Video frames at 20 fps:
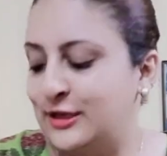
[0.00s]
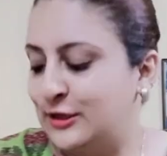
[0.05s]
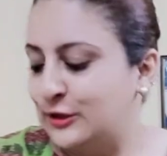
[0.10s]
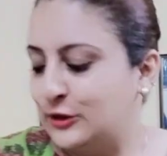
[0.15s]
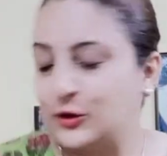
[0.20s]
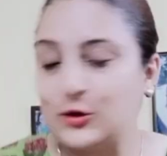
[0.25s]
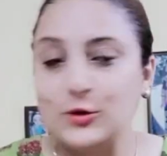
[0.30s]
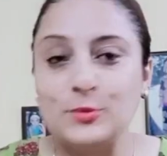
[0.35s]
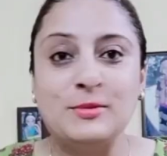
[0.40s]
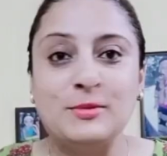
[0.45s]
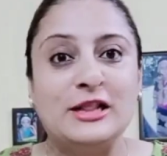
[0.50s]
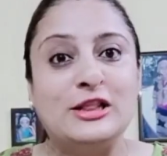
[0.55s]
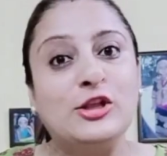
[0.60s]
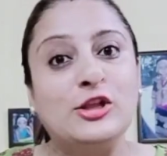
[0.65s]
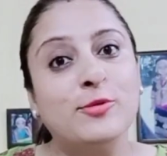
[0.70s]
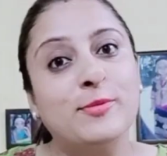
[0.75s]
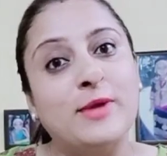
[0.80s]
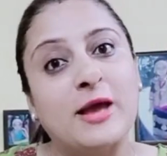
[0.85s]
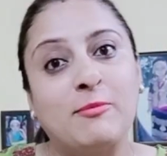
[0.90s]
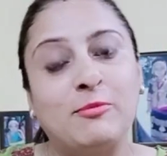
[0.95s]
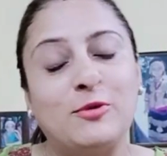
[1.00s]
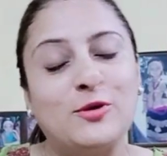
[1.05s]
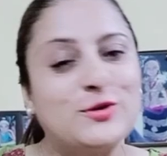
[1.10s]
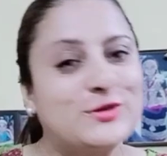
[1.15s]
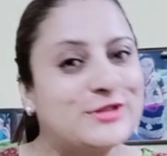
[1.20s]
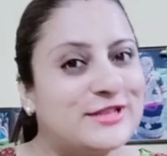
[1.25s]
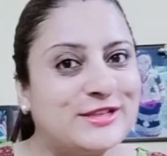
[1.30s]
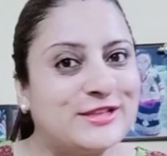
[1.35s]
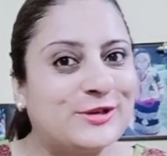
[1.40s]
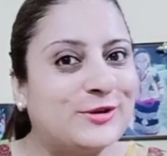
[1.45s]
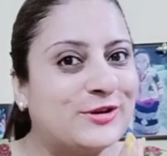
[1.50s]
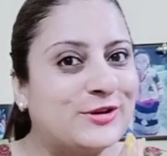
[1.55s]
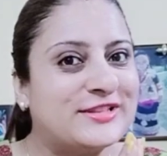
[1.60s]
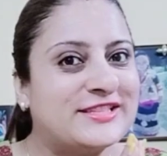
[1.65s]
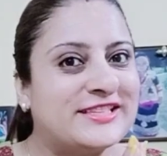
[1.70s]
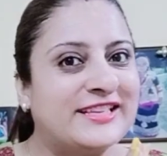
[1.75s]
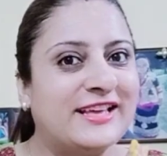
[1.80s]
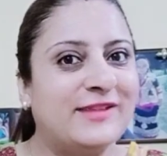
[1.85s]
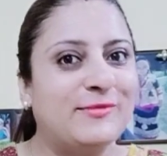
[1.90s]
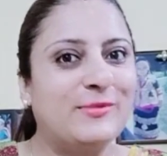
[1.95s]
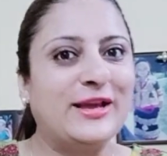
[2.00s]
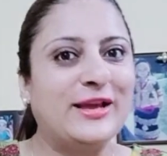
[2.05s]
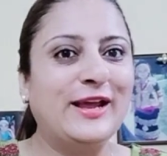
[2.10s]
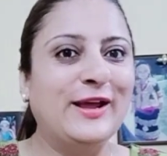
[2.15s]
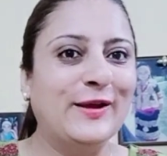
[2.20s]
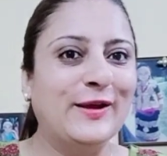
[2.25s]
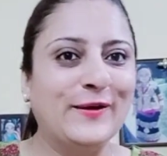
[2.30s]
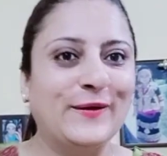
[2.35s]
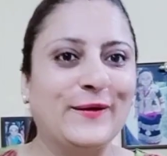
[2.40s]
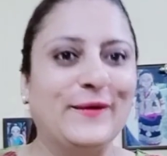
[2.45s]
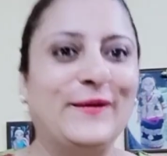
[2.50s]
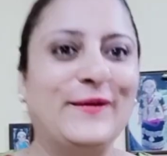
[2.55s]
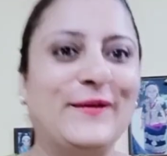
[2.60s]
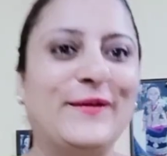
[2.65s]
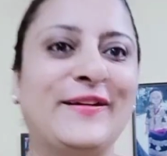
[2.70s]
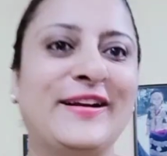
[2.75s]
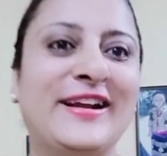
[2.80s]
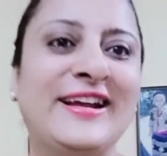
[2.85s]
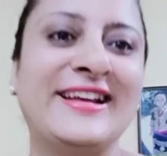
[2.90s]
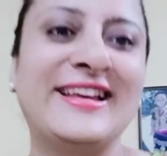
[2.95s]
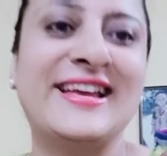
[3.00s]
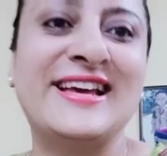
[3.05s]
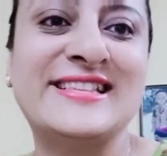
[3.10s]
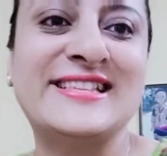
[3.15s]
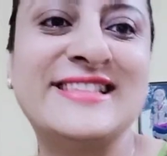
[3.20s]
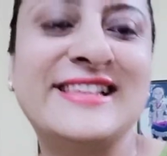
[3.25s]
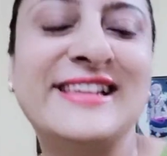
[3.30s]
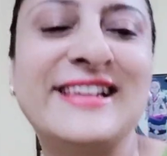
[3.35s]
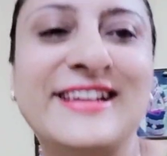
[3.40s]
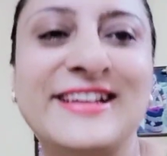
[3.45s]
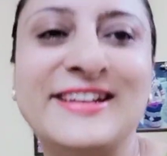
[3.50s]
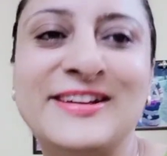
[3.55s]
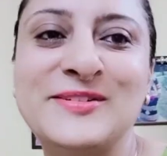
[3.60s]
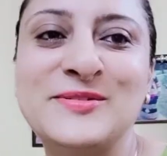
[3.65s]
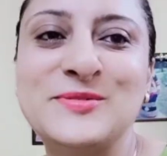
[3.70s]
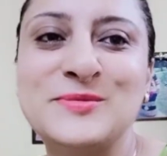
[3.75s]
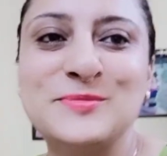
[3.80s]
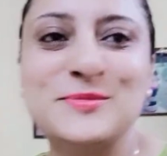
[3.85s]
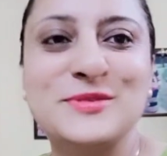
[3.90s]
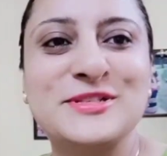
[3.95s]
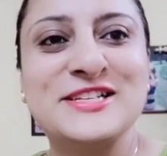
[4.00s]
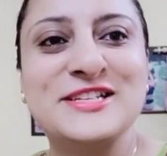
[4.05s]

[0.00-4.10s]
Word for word: तो मिल मिलती हूँ मैं आप लोगों से थोड़ी सी देर में और कैसी लग रही हूँ मुझे